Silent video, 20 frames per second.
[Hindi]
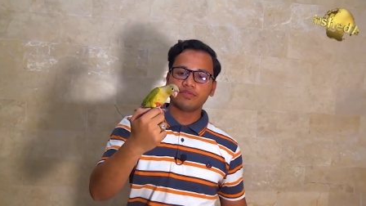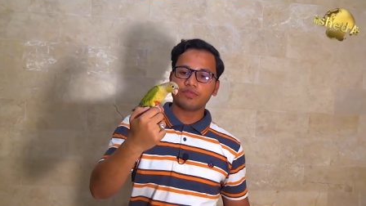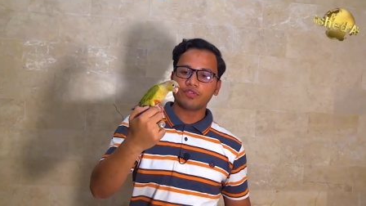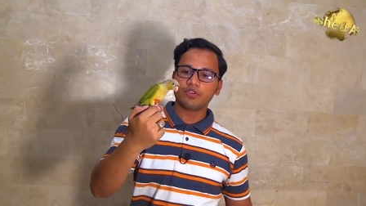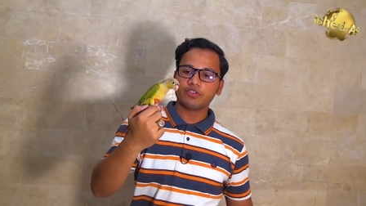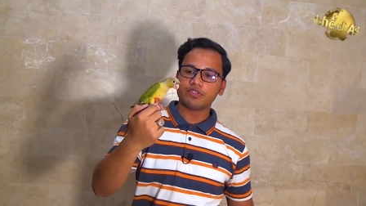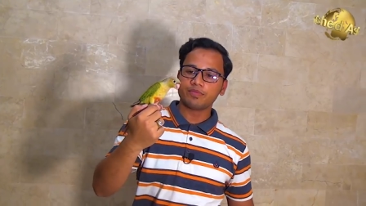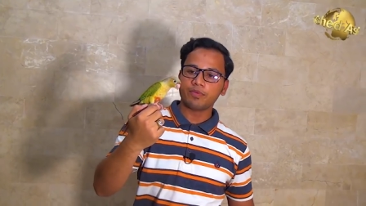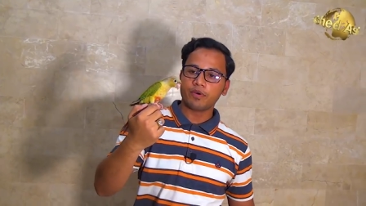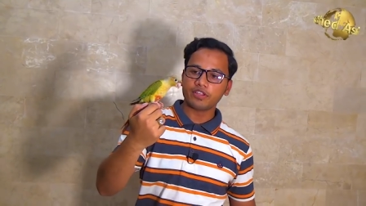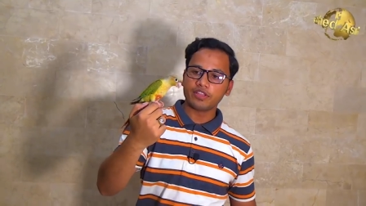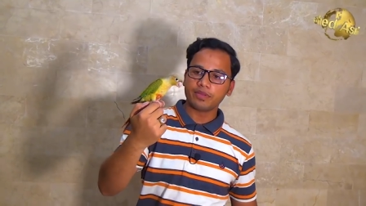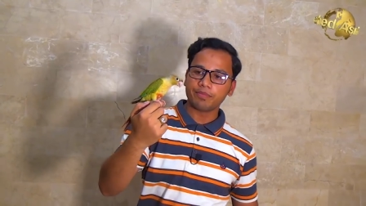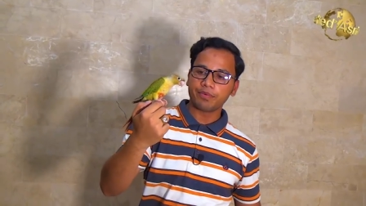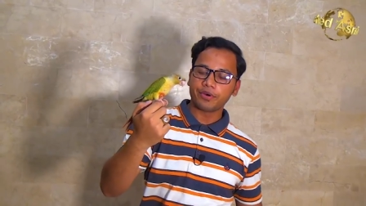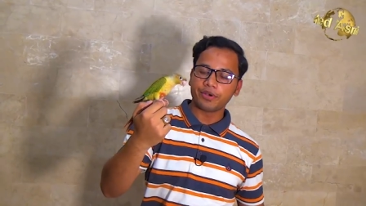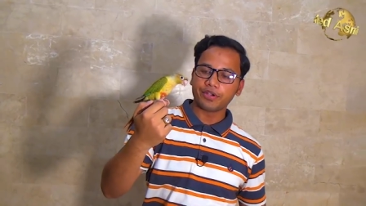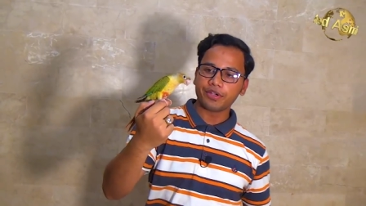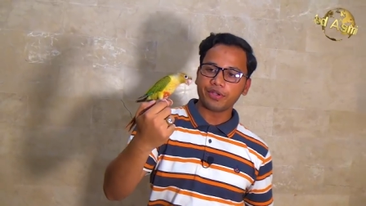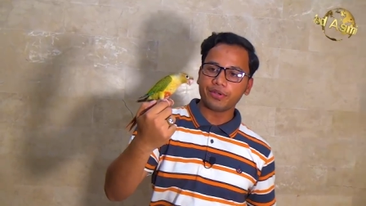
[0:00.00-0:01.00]
फ्रूट्स बहुत
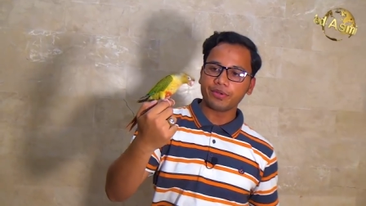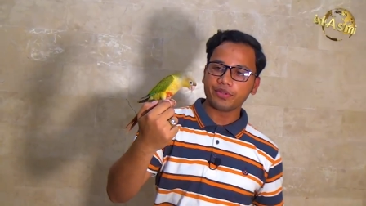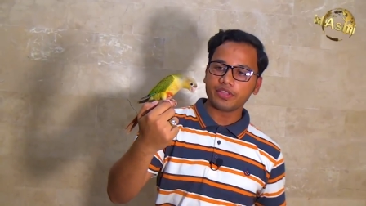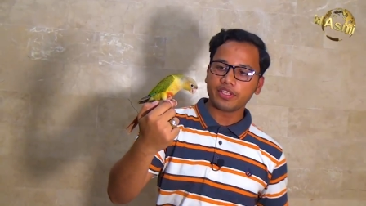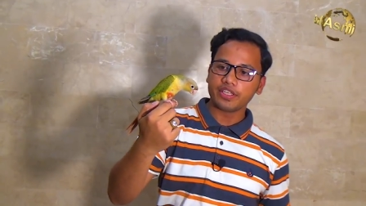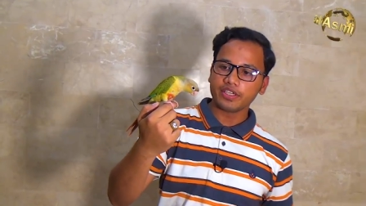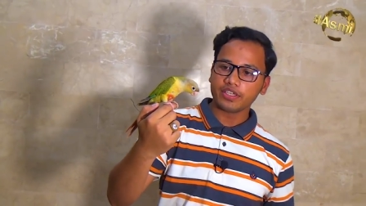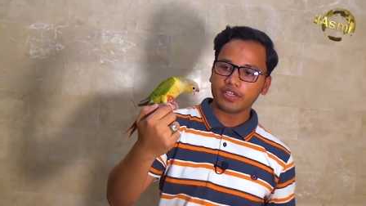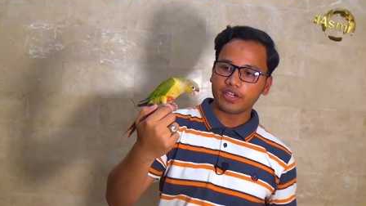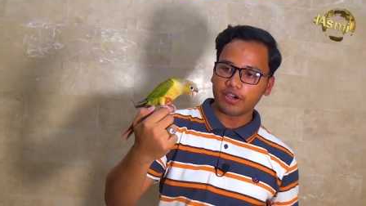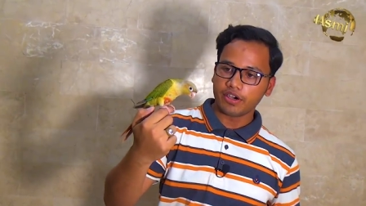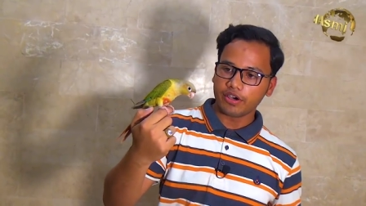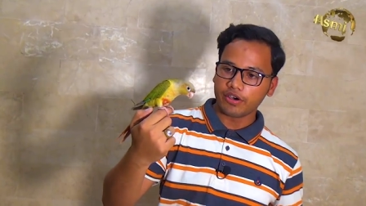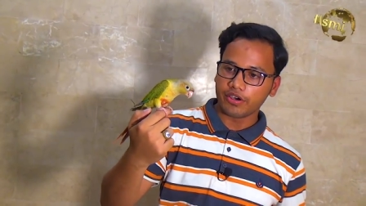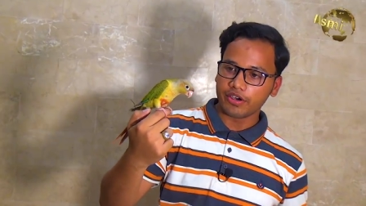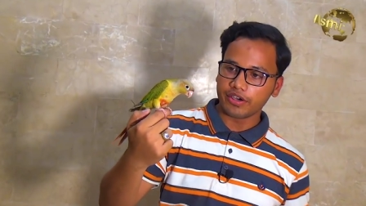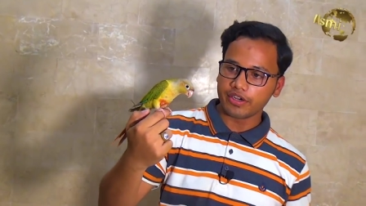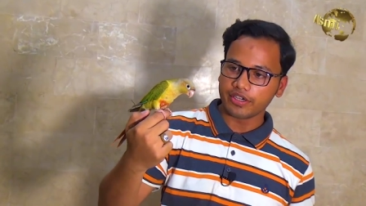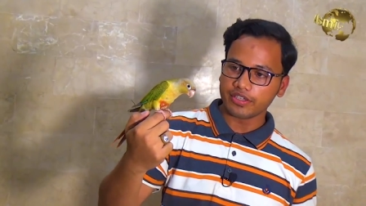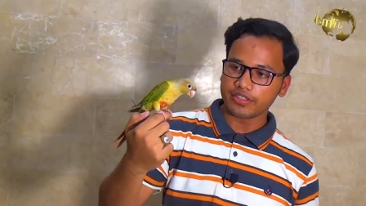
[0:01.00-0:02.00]
इंपॉर्टेंट होते हैं
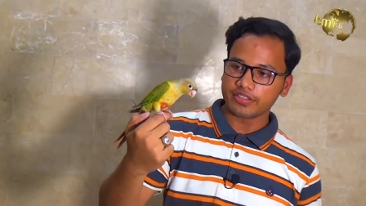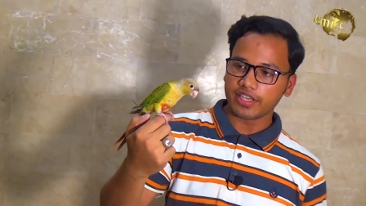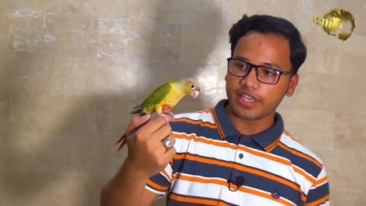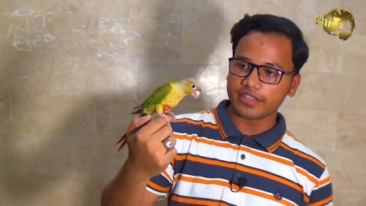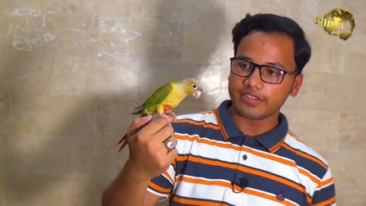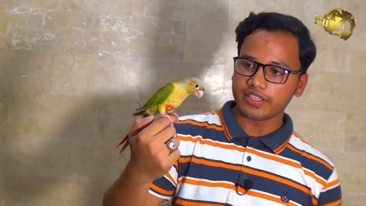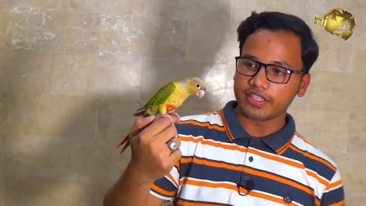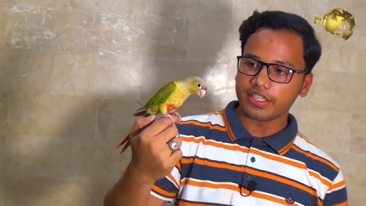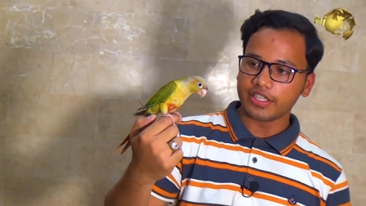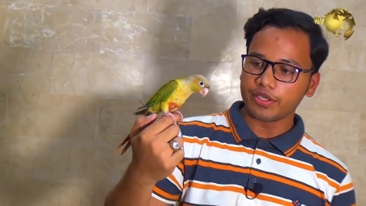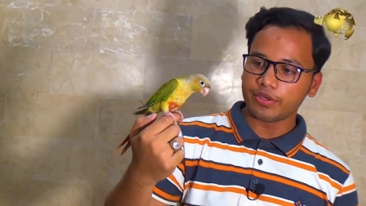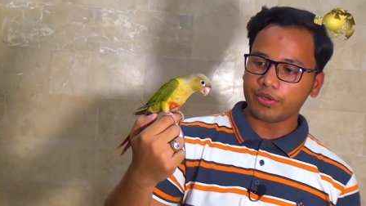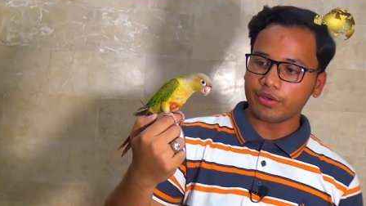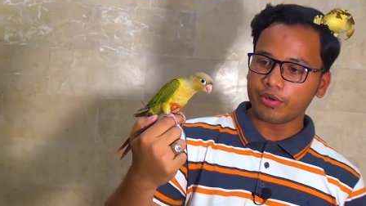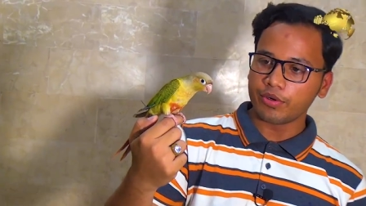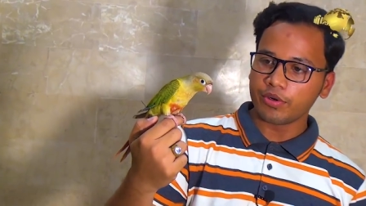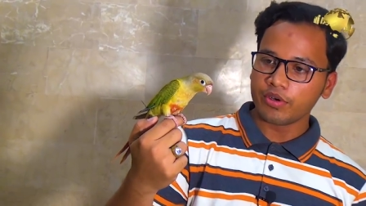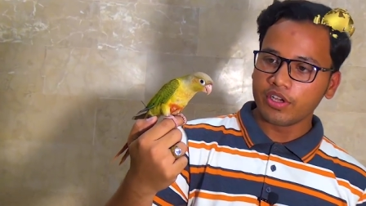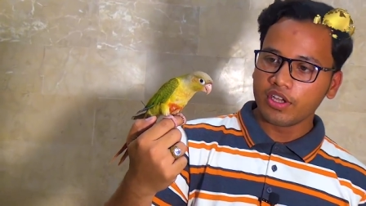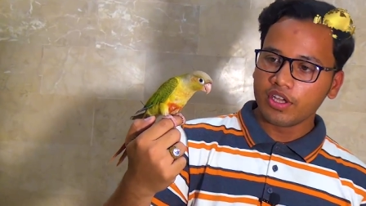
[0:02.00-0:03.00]
और साथ साथ
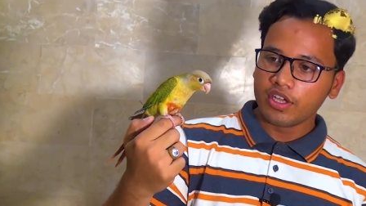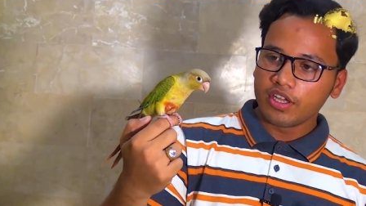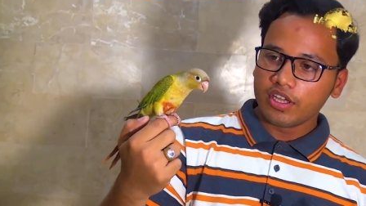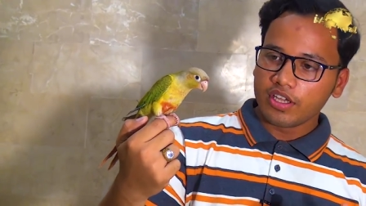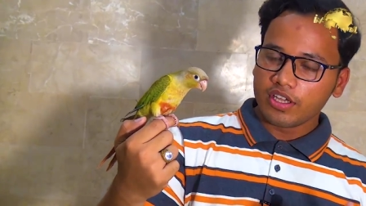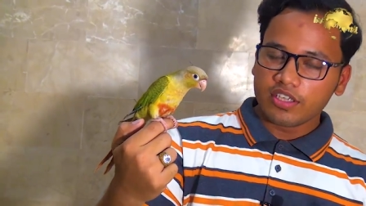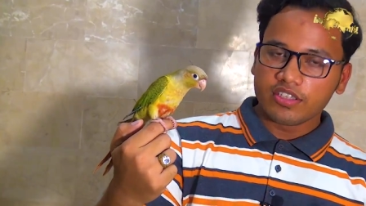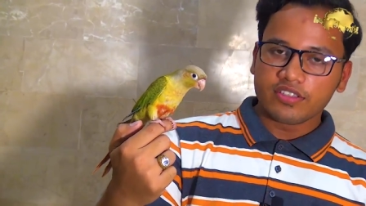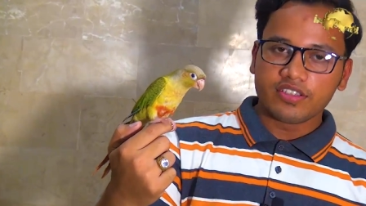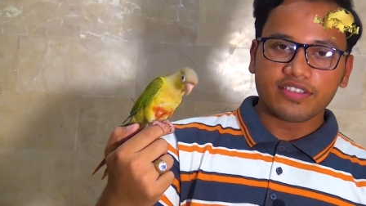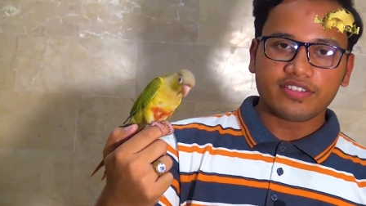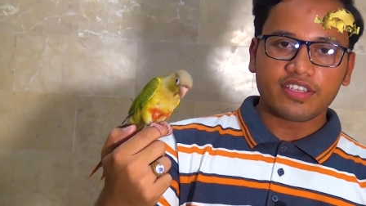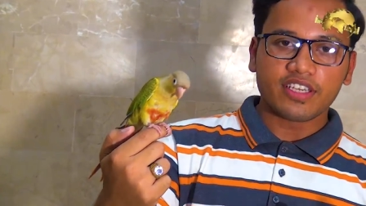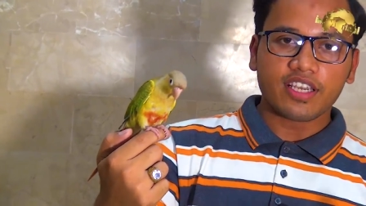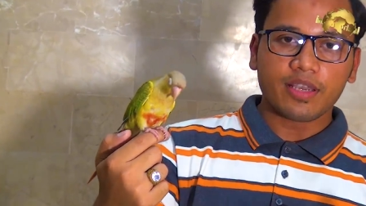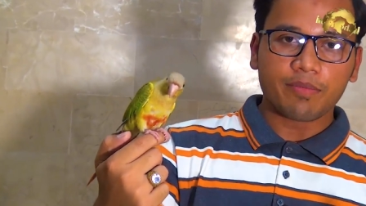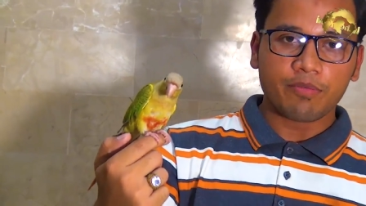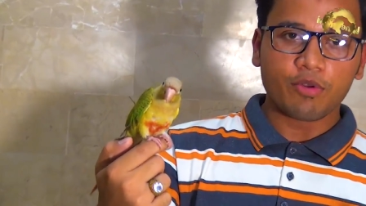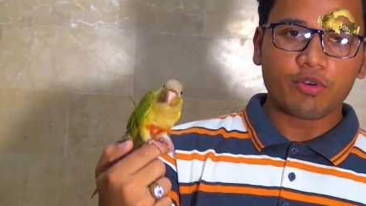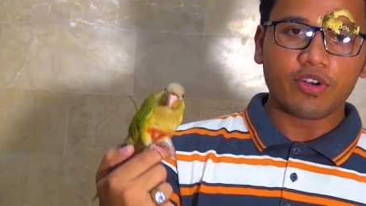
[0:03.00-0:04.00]
इनको जैसे
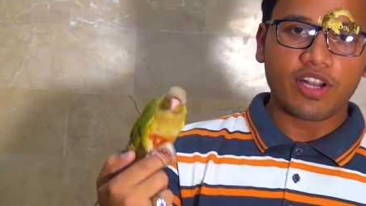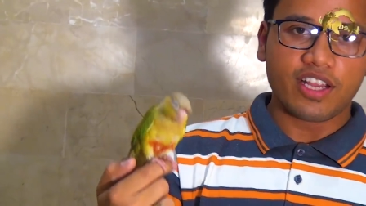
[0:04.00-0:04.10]
कि हम लोग